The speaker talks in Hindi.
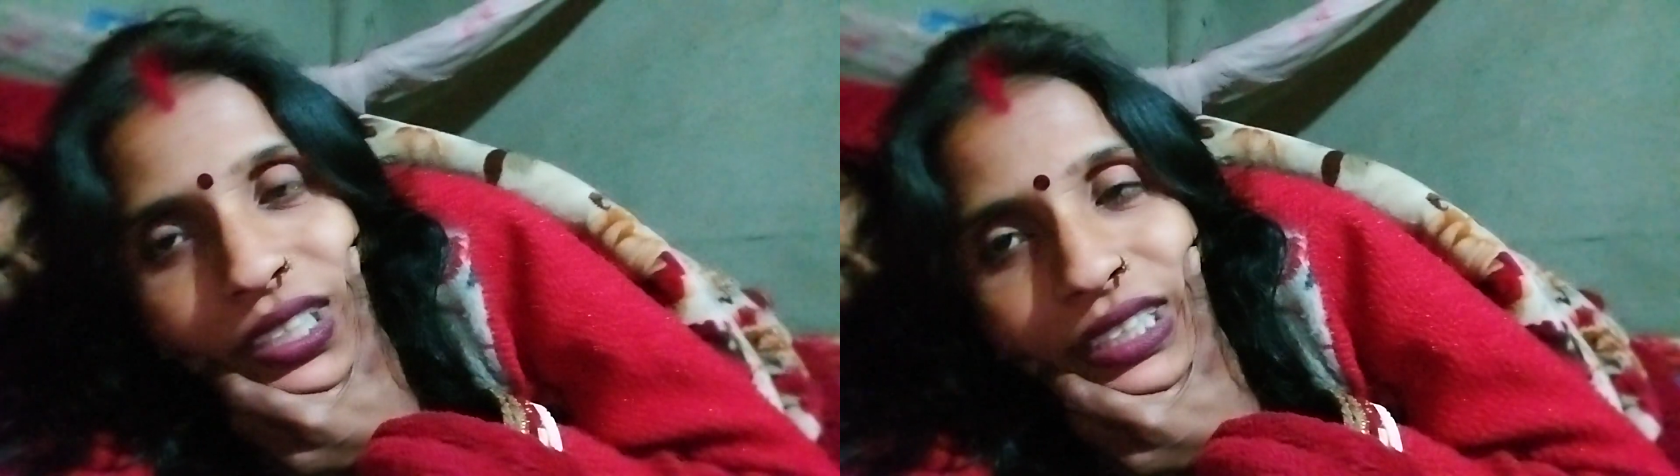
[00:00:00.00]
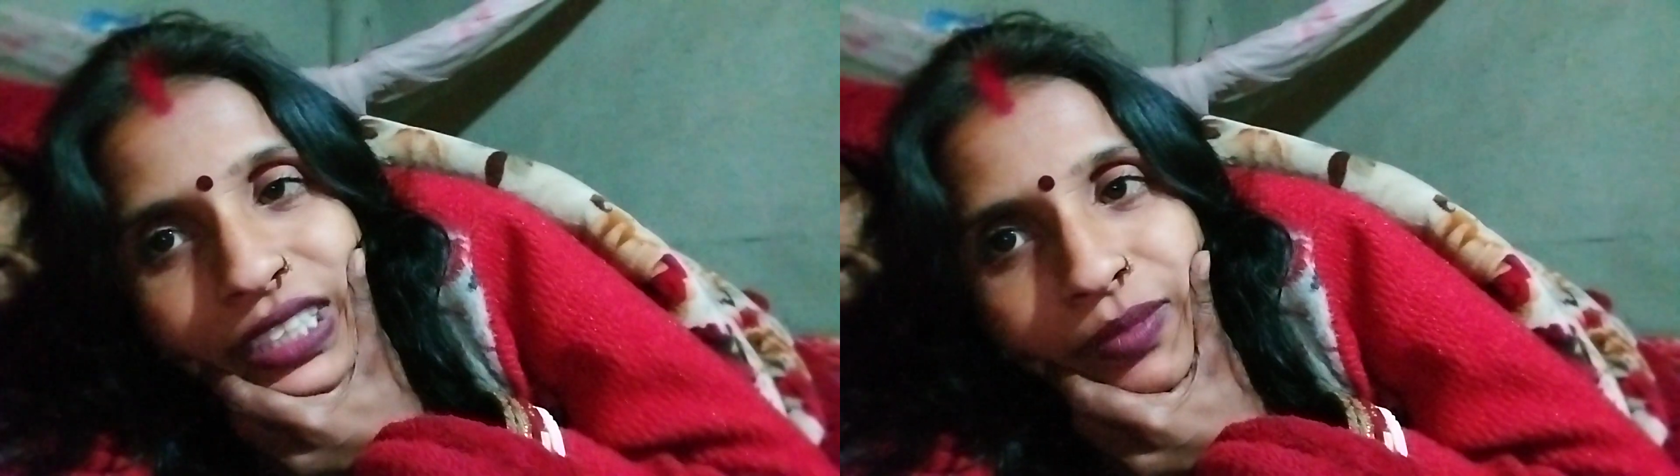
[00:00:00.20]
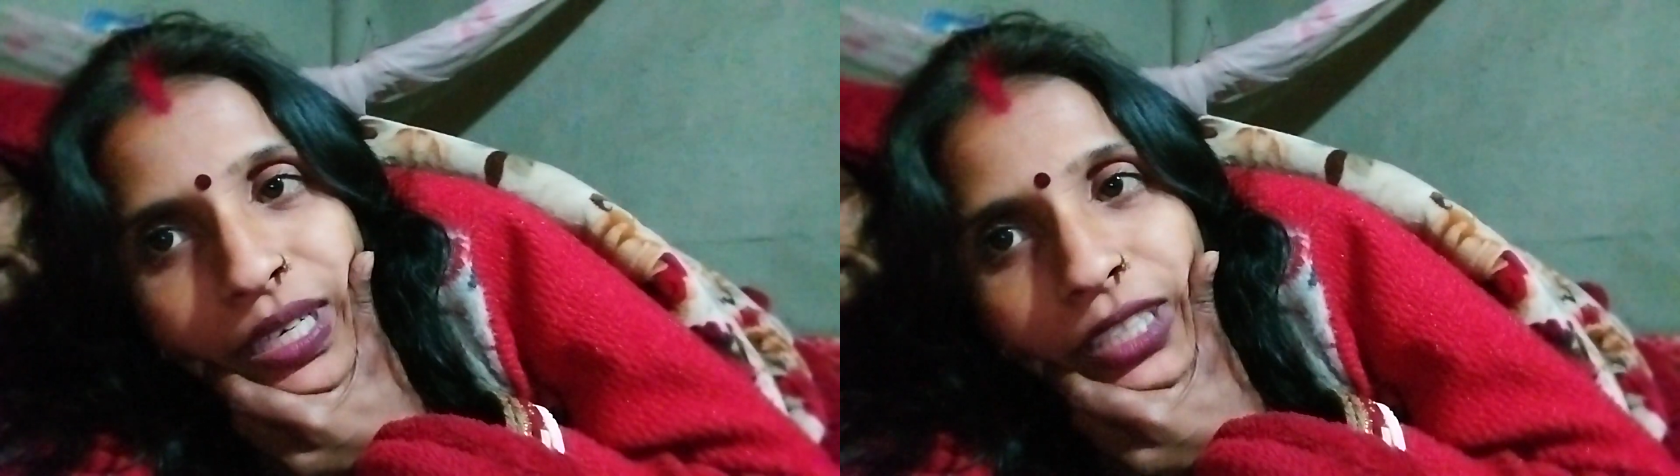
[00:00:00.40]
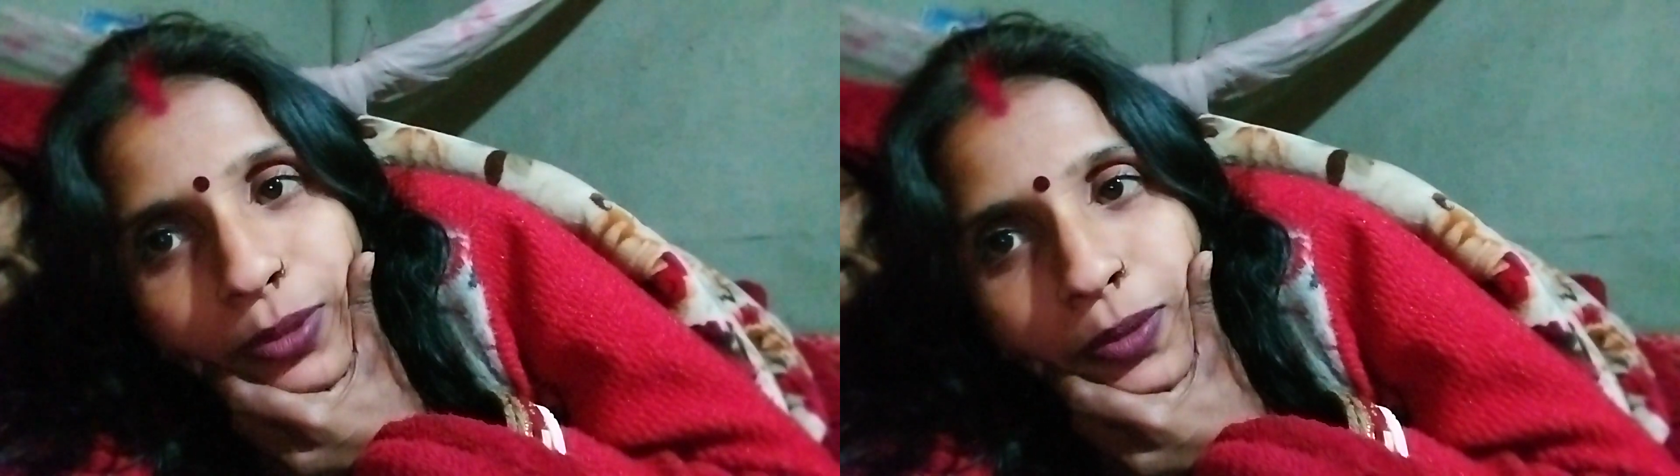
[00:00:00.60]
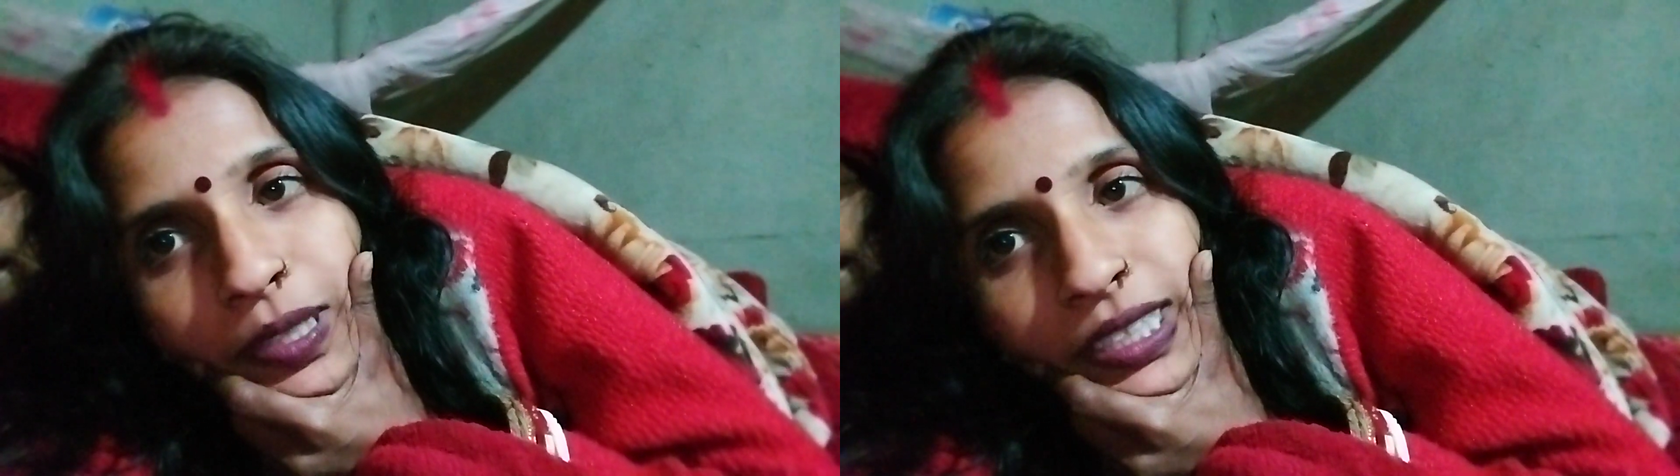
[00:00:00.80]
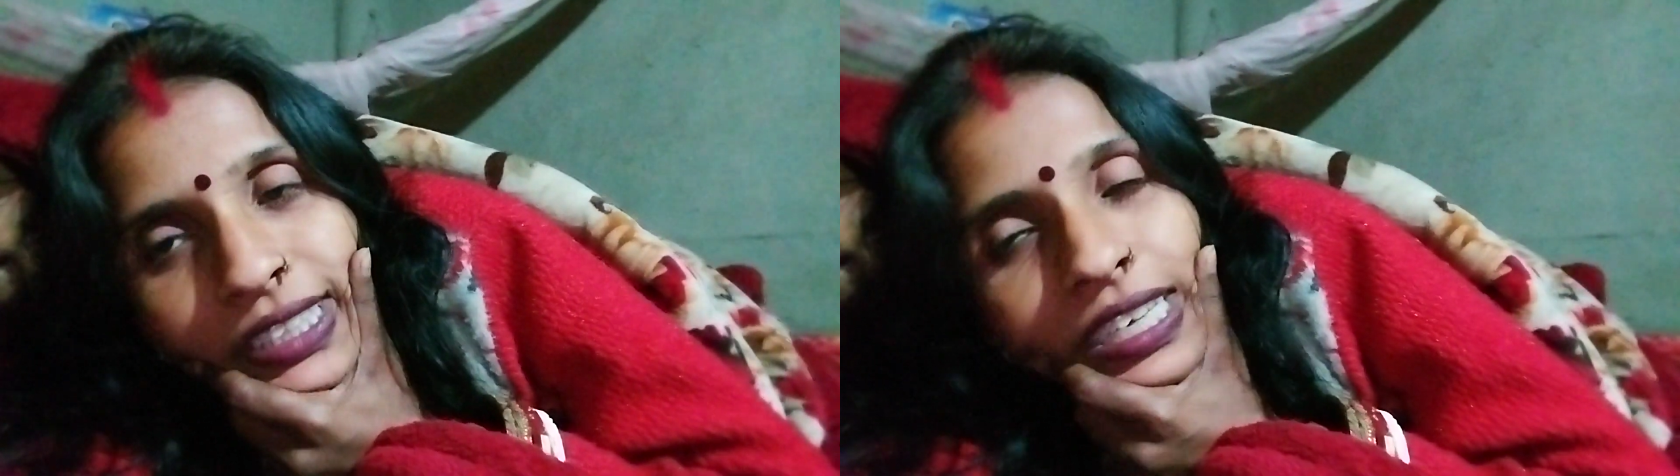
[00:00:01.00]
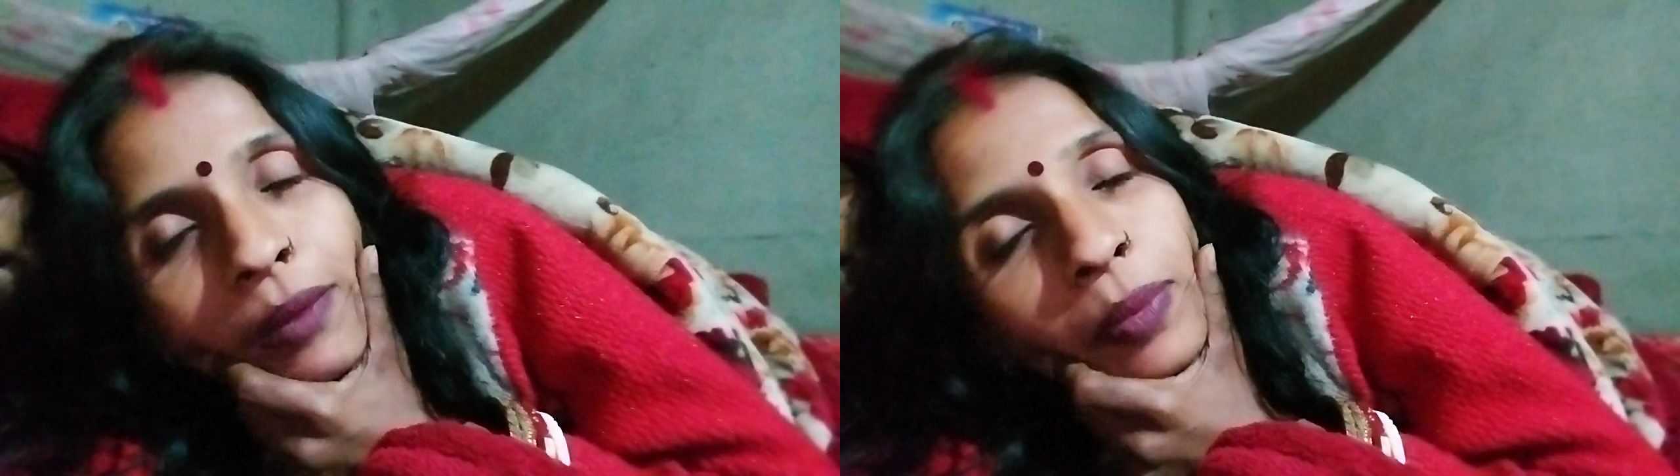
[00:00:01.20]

इस समाज में भी कचरा